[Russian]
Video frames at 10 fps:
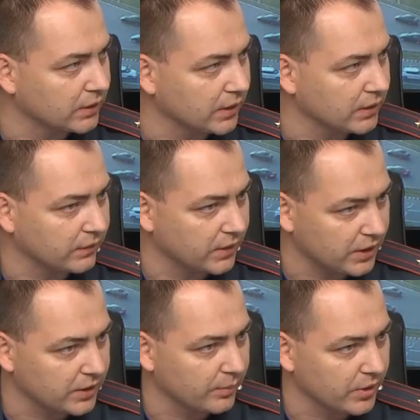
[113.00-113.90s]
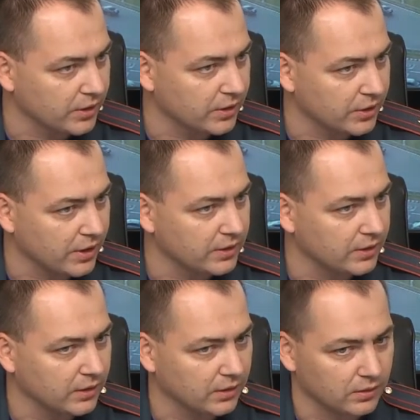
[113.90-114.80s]
отряда, в каждой пожарной
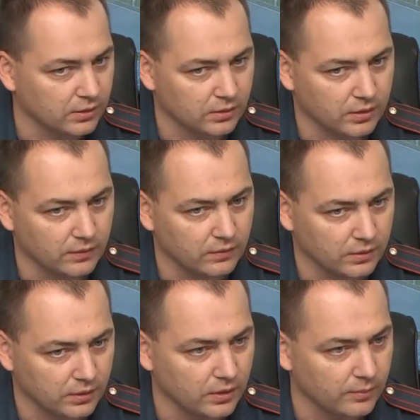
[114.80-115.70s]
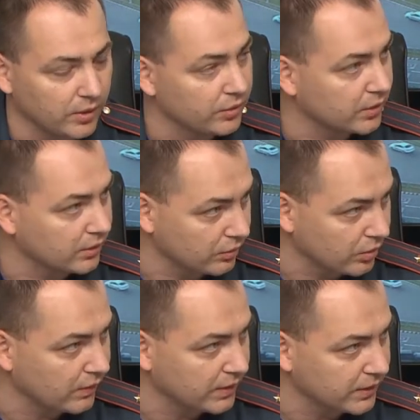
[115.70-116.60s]
части э, э, имеются
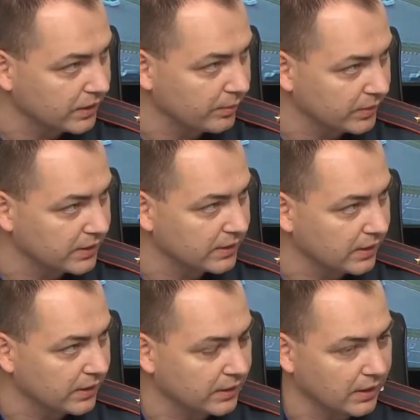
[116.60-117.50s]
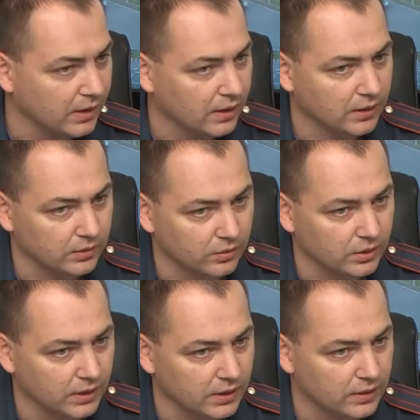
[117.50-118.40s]
руководители подразделений, угу.
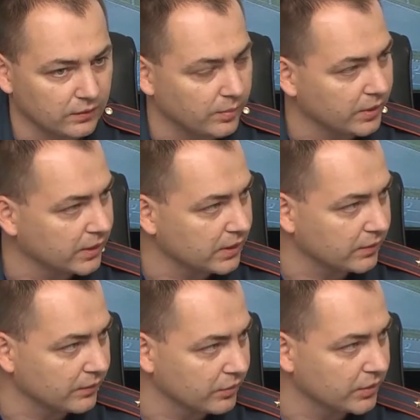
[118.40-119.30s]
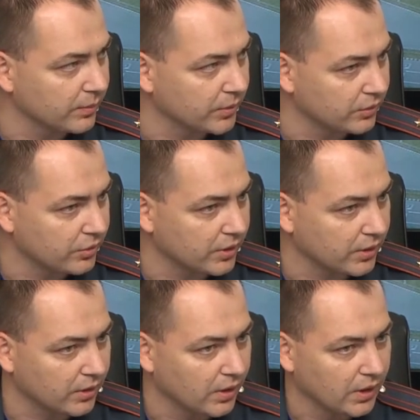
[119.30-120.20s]
которые также выполняют свои функции по
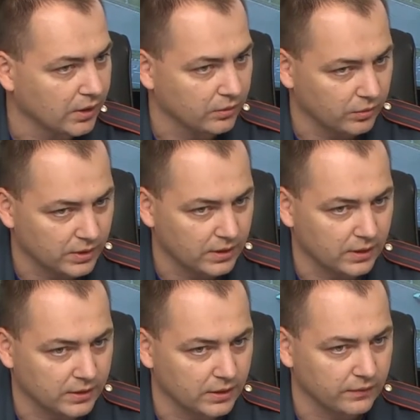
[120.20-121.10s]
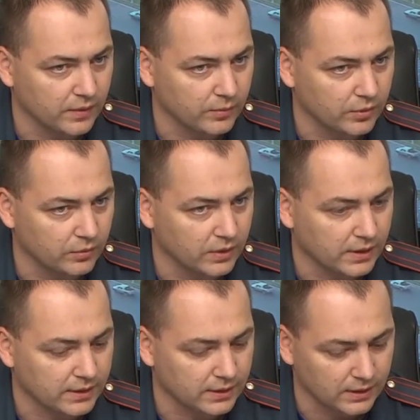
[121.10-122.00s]
тушению. Но если к цифрам, то у
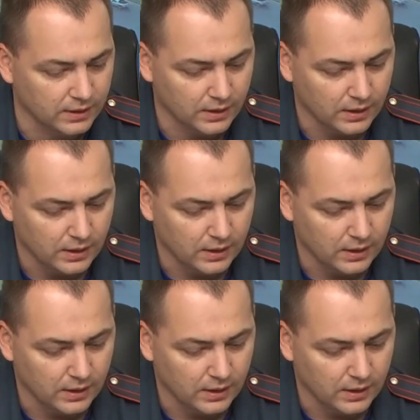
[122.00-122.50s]
нас за